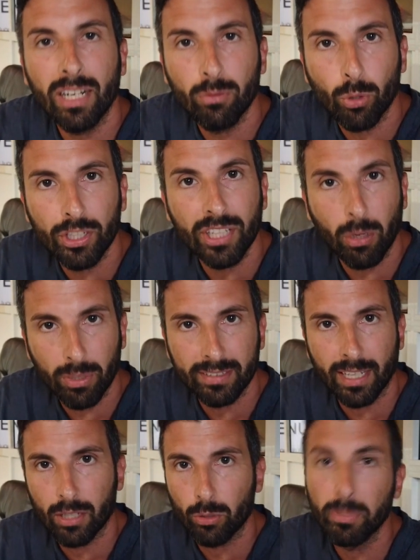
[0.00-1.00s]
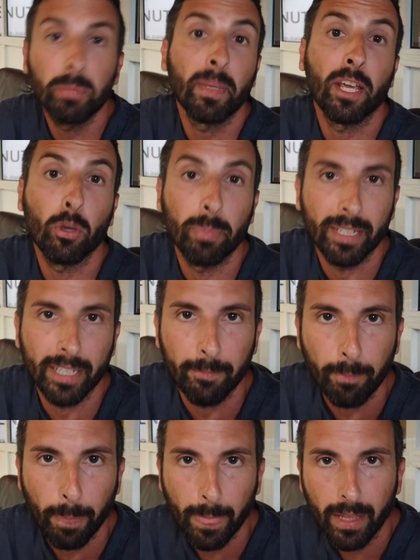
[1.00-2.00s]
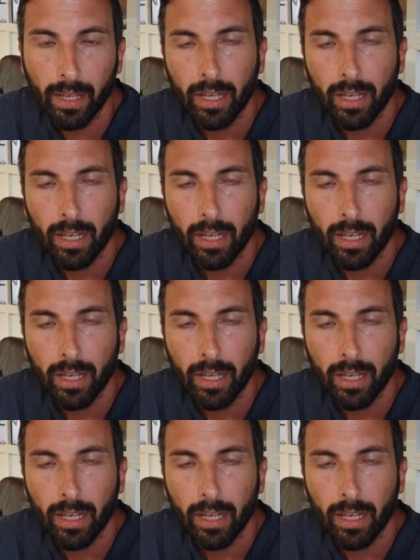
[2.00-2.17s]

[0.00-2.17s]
lavori già quest'anno. Mi spiego perché.